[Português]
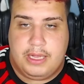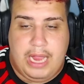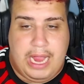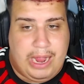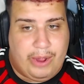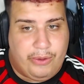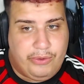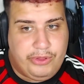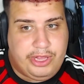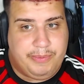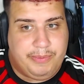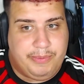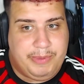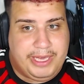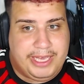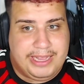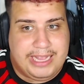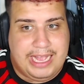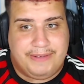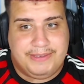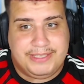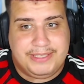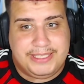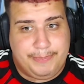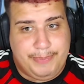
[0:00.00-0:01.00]
É um time que deve
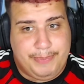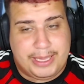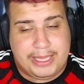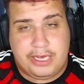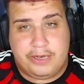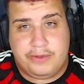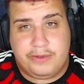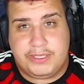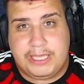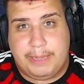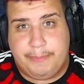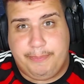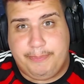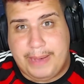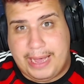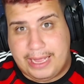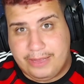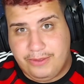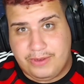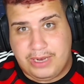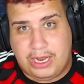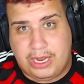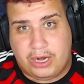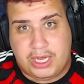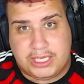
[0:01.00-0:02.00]
ser pedra no sapato
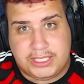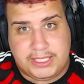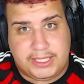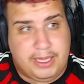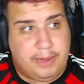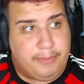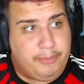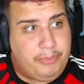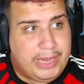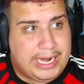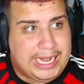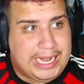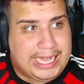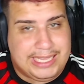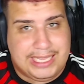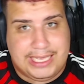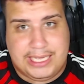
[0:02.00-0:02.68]
na nossa temporada